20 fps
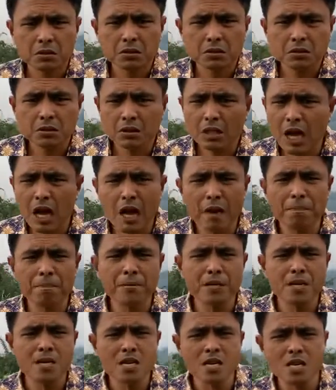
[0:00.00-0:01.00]

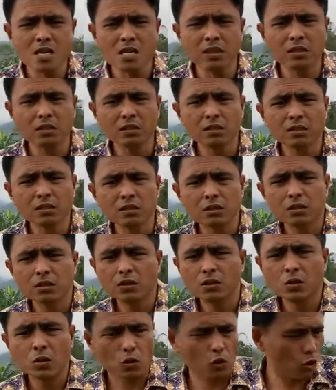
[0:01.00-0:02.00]
Tapi
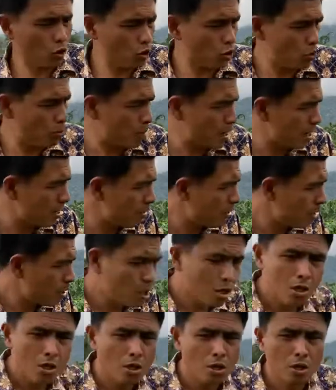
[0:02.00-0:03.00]
korban
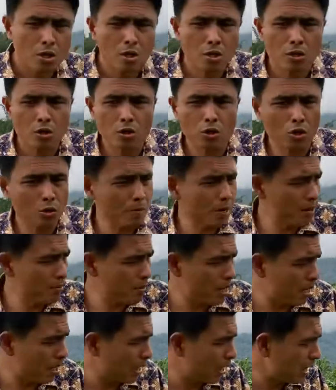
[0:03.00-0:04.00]
korban
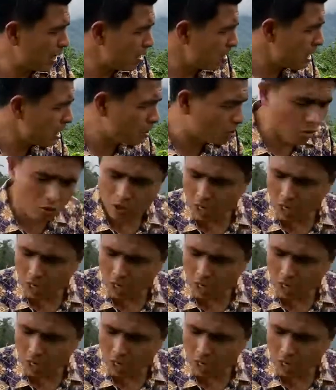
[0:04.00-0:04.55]
bakarannya kok nggak